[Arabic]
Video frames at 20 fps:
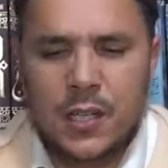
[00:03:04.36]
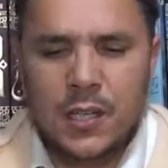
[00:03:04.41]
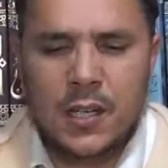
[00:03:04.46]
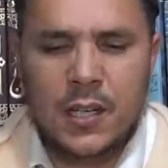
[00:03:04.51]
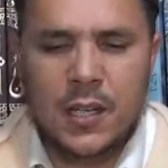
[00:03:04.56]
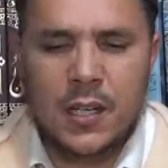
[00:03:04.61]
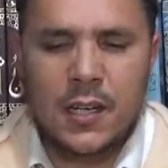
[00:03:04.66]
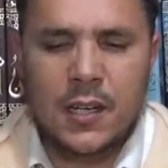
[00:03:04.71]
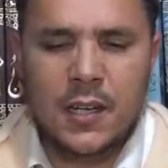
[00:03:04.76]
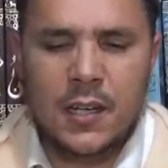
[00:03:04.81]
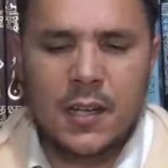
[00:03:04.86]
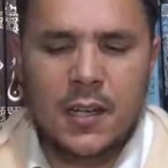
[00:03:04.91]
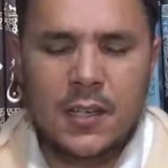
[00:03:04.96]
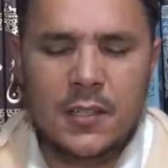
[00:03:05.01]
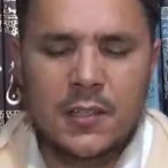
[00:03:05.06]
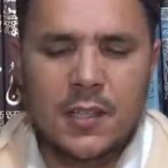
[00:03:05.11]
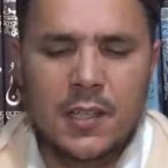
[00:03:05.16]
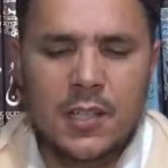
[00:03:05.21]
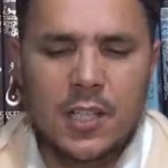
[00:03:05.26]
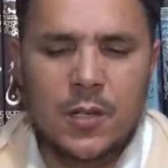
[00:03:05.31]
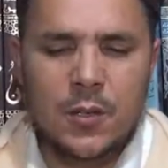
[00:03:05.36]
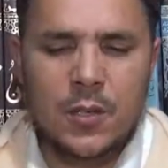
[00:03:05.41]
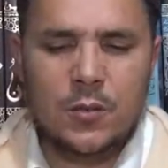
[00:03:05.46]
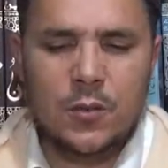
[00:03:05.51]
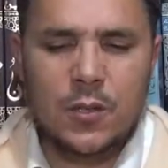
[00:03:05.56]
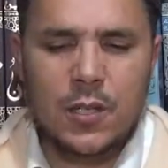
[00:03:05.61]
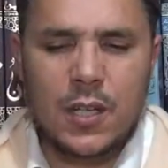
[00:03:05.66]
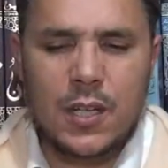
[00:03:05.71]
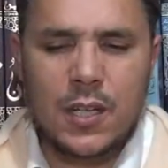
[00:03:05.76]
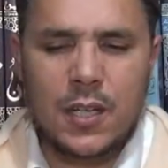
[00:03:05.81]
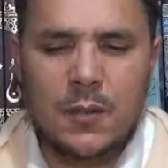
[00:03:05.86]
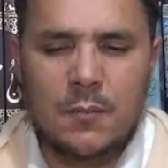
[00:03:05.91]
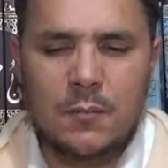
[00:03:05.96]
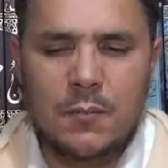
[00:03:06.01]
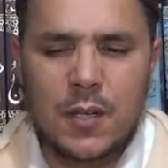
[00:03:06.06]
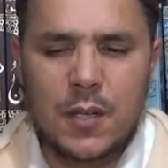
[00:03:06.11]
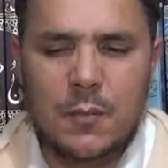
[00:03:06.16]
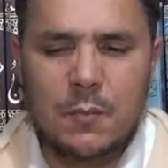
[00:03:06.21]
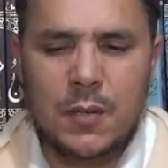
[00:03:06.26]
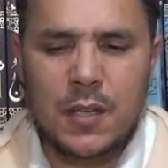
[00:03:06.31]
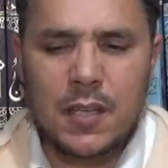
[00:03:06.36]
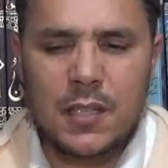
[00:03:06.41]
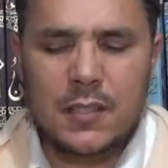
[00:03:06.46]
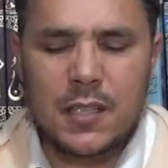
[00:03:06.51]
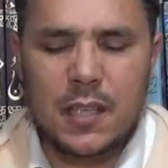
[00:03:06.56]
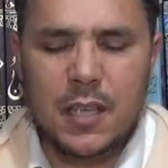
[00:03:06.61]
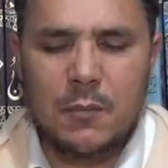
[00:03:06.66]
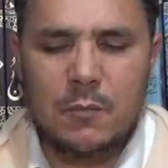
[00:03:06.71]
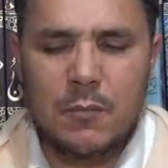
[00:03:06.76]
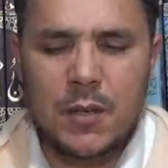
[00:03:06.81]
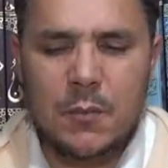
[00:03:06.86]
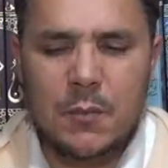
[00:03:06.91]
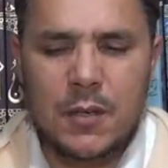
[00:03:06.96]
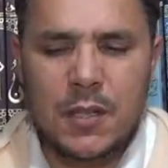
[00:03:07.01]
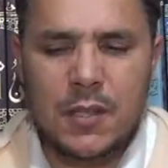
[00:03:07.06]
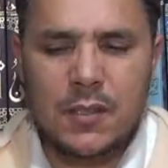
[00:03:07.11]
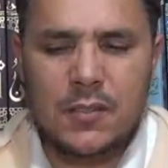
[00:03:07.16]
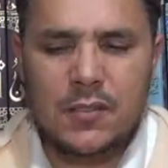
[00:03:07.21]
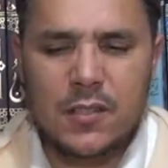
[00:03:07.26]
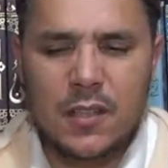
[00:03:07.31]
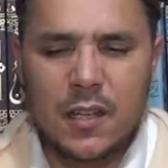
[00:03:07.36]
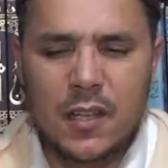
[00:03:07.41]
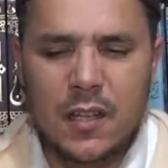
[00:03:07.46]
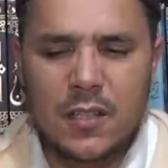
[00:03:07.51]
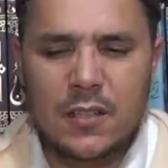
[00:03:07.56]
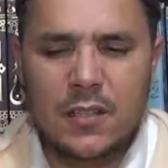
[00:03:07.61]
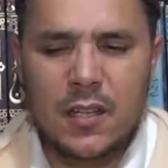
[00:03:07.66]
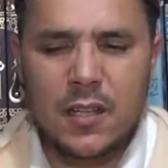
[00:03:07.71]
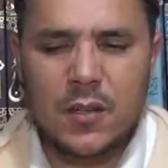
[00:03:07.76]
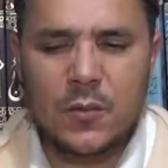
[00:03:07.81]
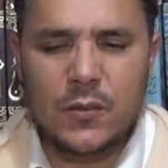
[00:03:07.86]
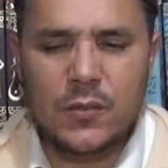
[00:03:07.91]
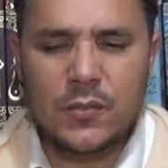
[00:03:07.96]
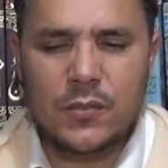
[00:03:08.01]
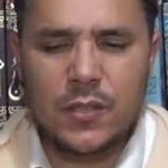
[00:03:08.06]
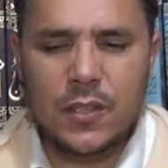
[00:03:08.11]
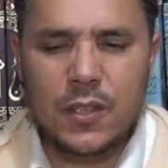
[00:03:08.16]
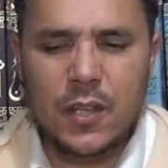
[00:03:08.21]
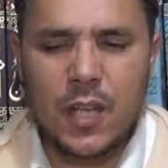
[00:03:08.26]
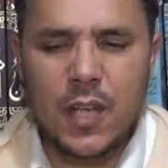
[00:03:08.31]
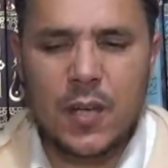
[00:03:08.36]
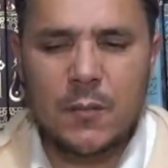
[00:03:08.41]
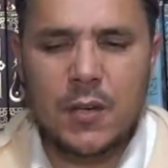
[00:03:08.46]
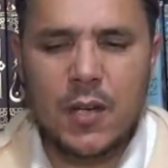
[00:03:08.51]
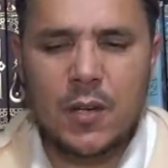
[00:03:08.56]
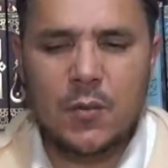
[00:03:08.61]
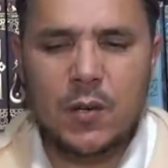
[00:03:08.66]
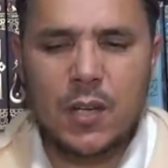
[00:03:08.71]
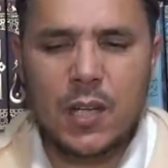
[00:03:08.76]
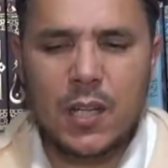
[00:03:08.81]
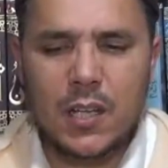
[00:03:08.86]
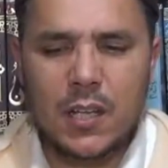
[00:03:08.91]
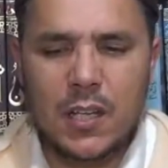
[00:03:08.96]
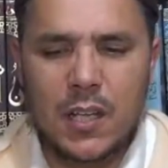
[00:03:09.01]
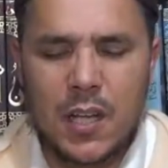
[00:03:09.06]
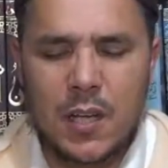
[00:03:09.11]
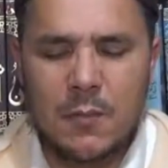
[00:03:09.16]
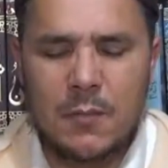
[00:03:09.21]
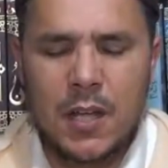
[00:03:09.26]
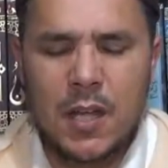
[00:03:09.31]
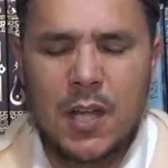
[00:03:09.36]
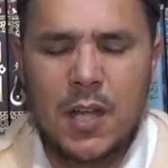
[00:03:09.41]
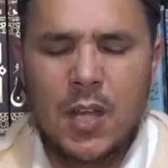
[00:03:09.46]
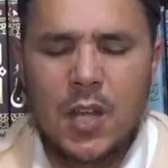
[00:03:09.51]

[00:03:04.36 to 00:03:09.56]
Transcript: عنا إنك أنت الجواد الكريم ربنا تقبل منا الصلاة والصيام والقيام